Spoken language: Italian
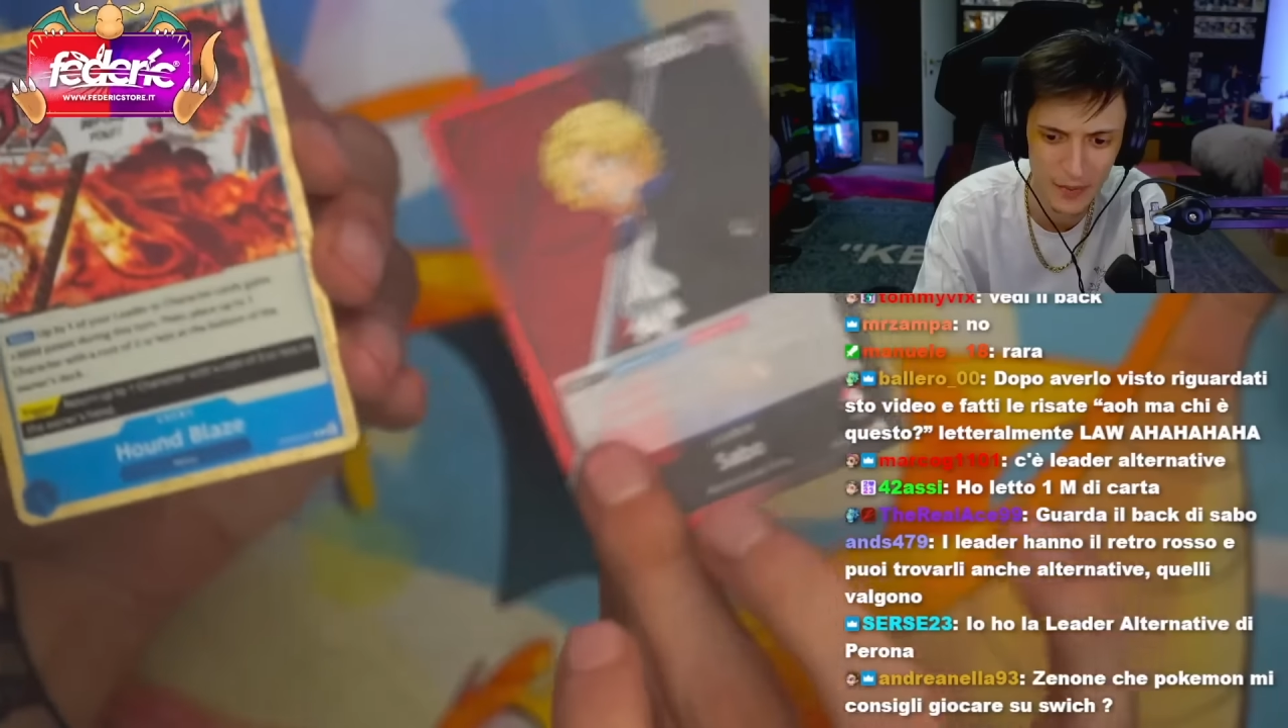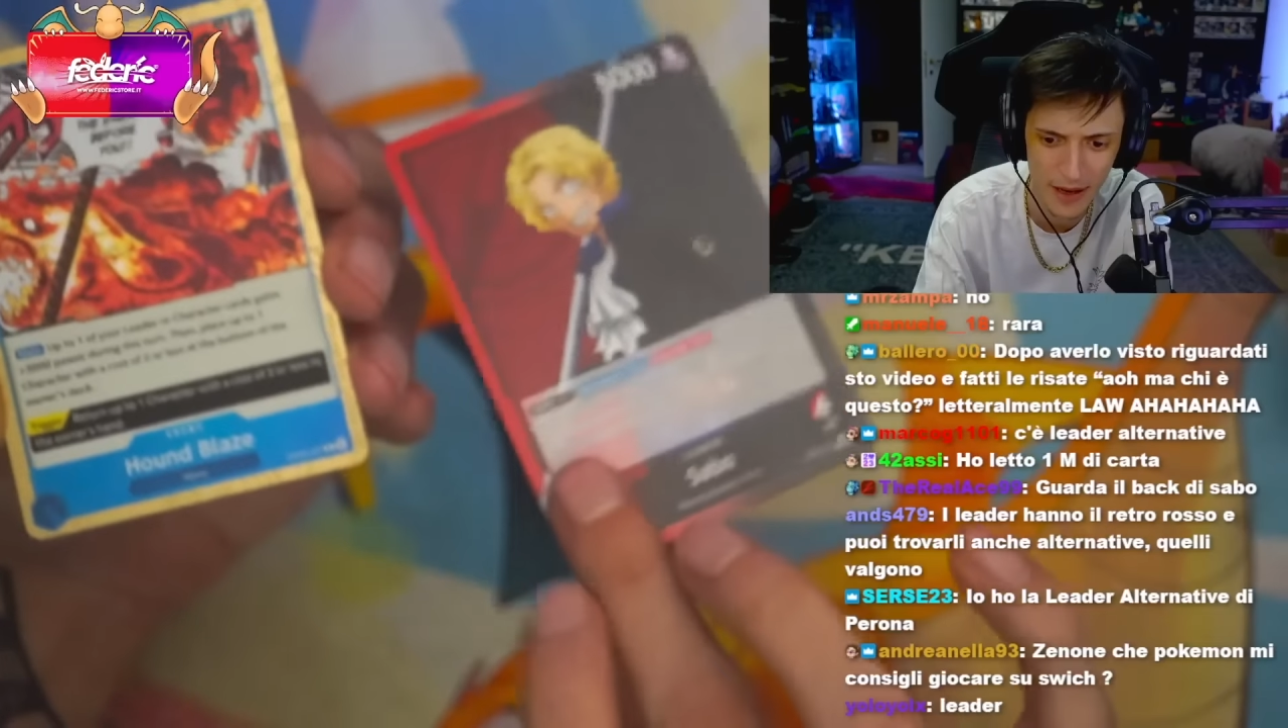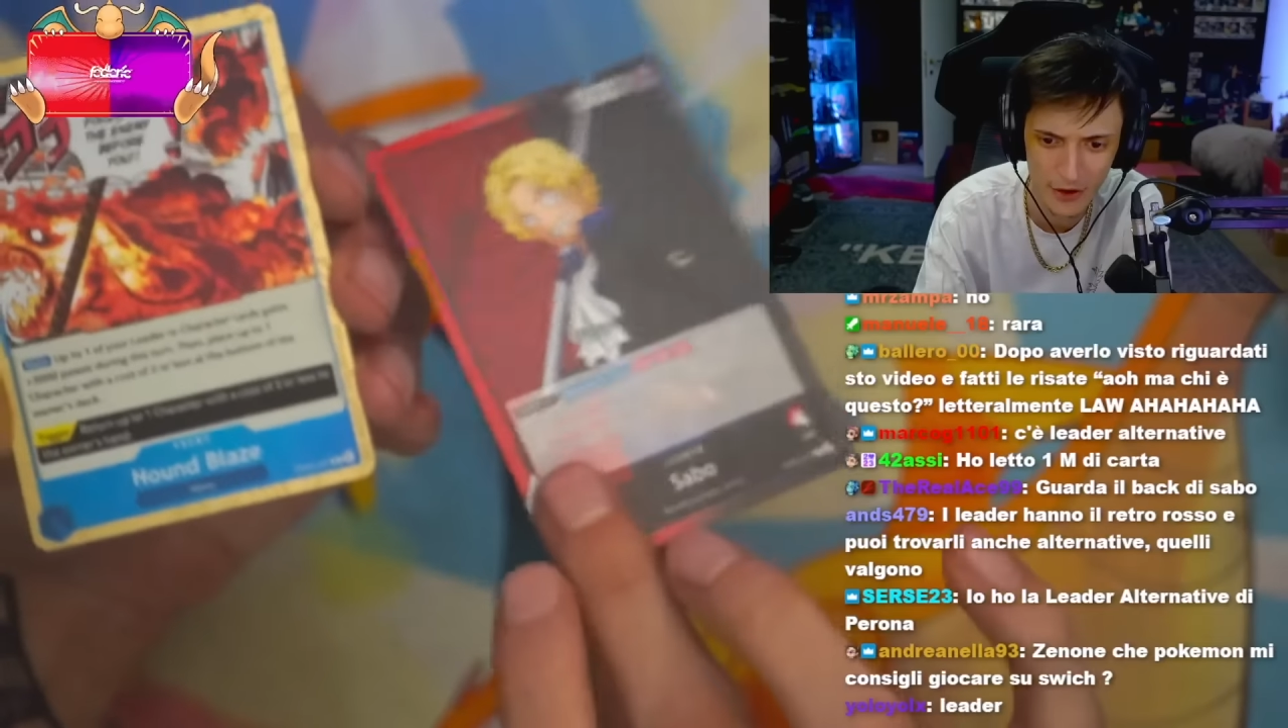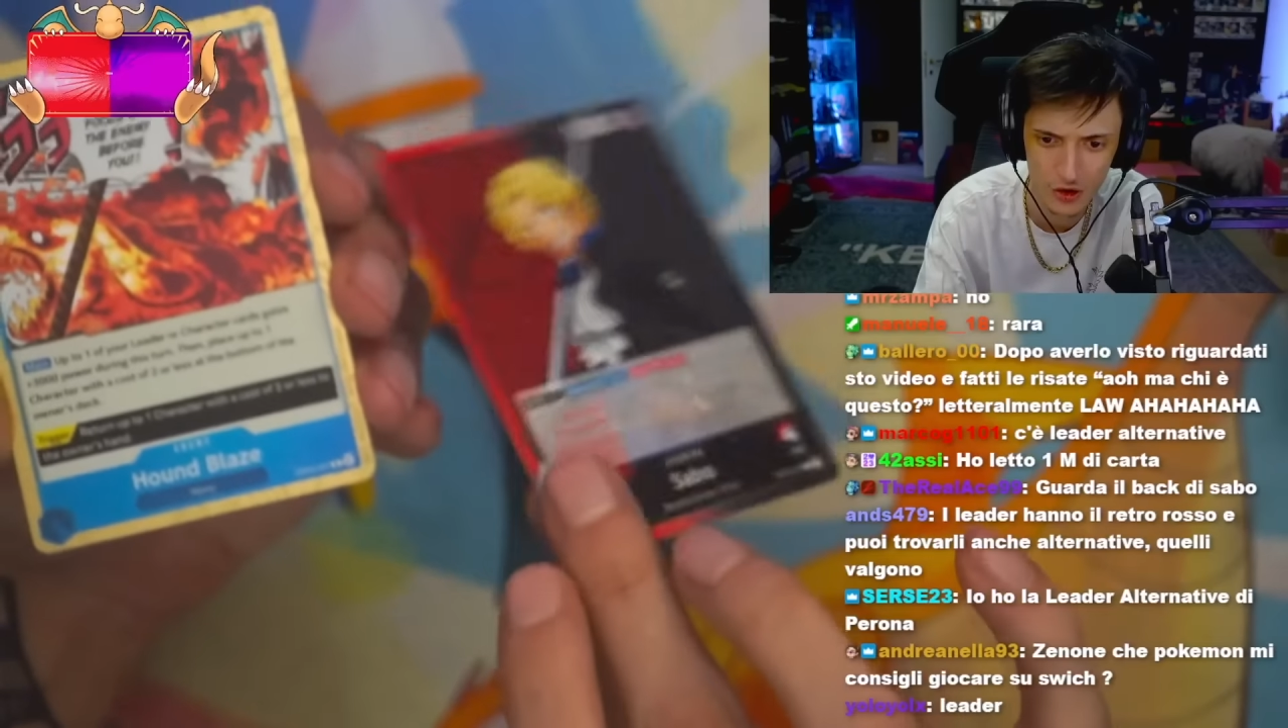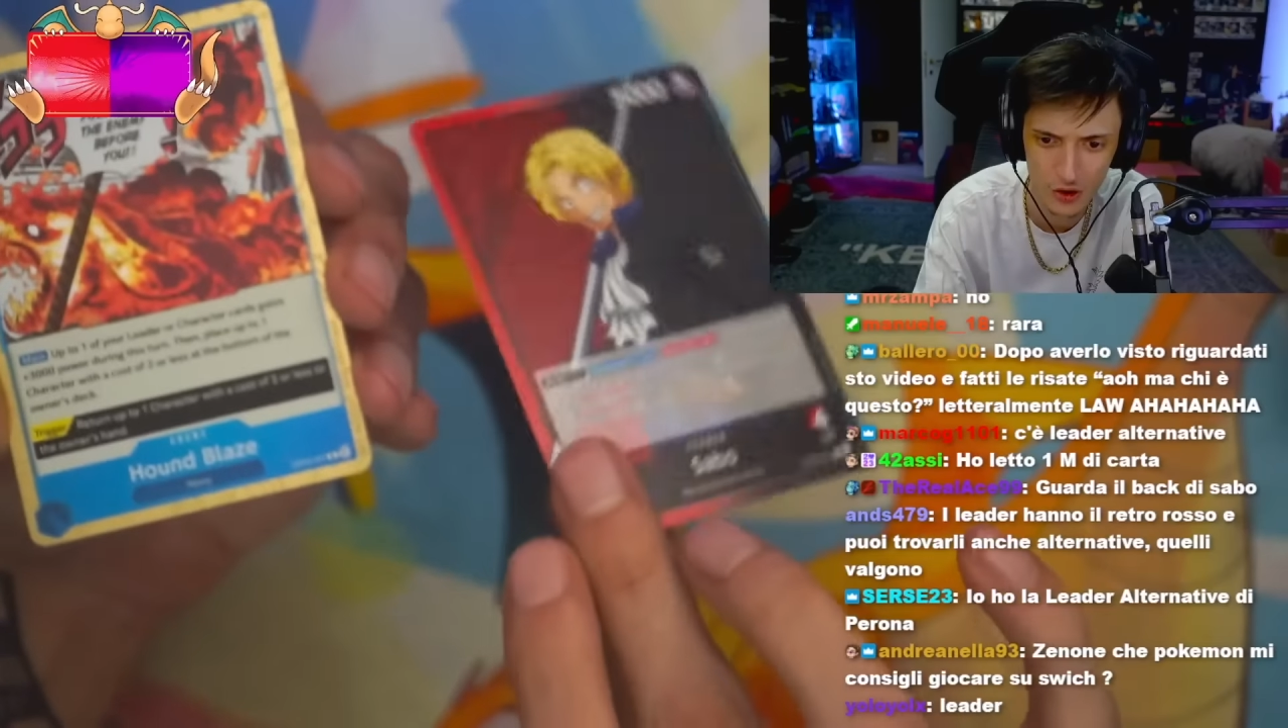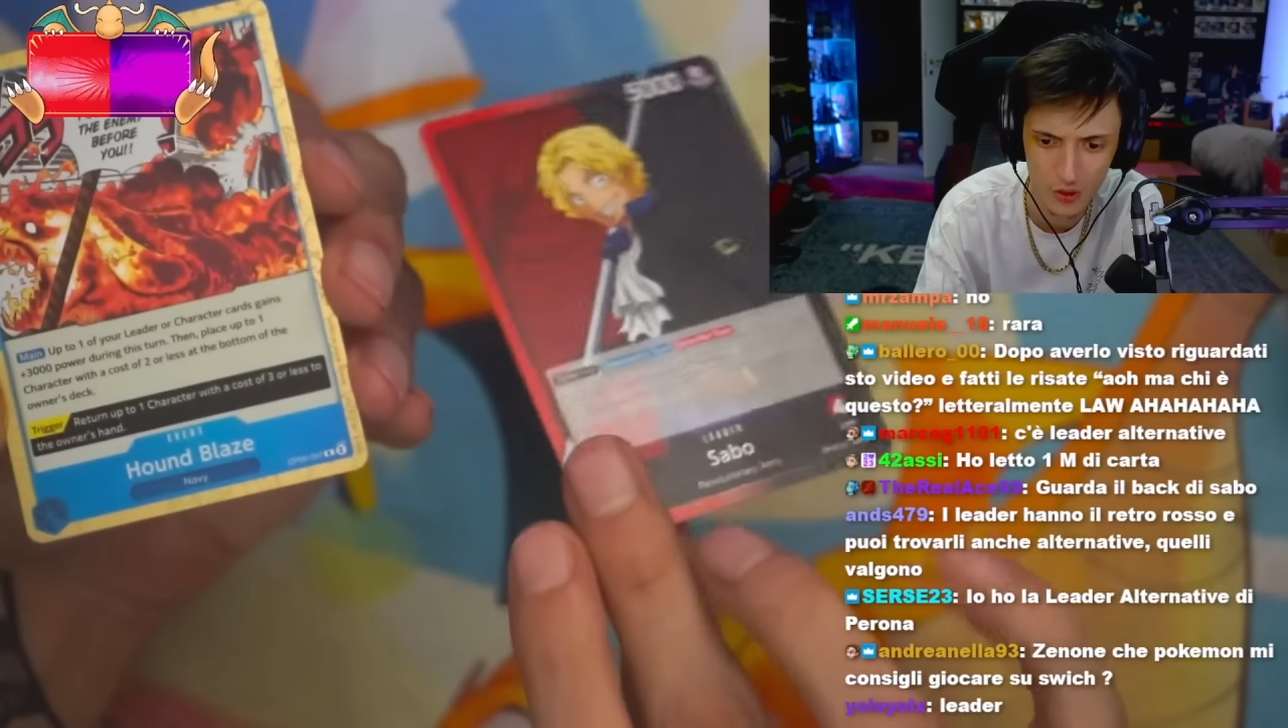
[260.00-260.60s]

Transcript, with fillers: immagino